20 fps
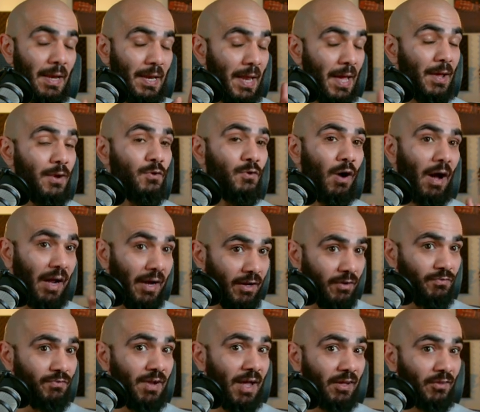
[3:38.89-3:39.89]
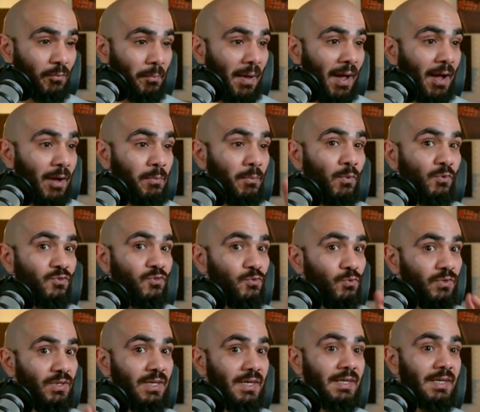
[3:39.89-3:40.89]
لانه على الفلات باك
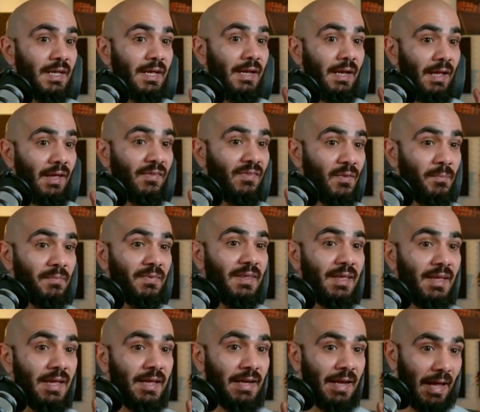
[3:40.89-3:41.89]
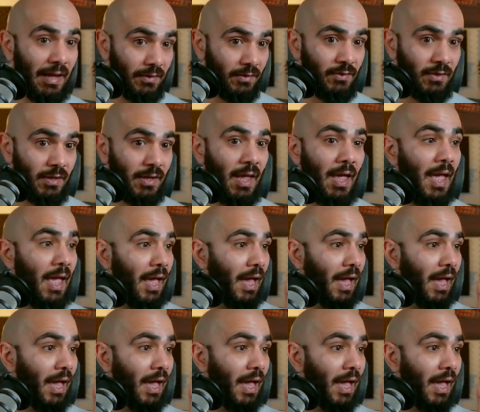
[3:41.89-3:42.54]
موجودين الحزمتين عندي